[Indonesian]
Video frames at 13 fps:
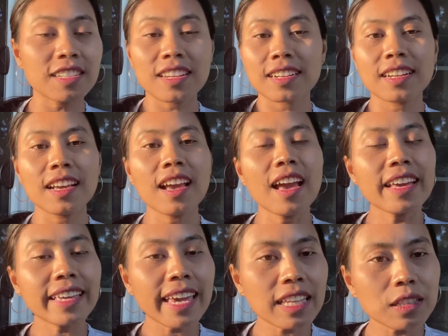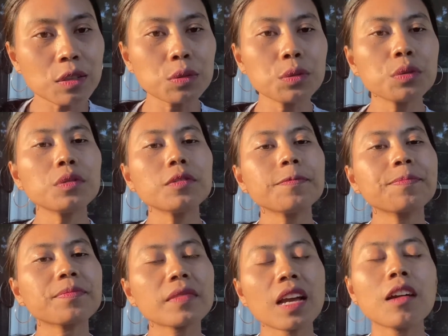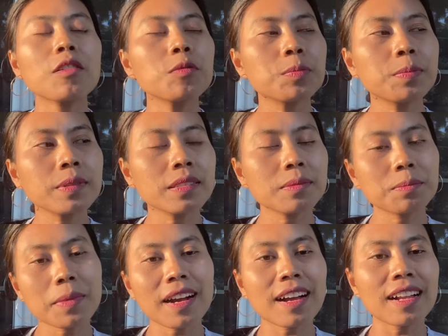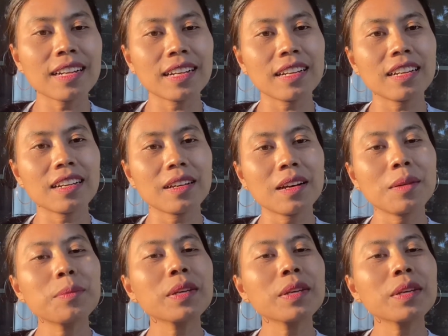dan K2 aku bi bakal uh,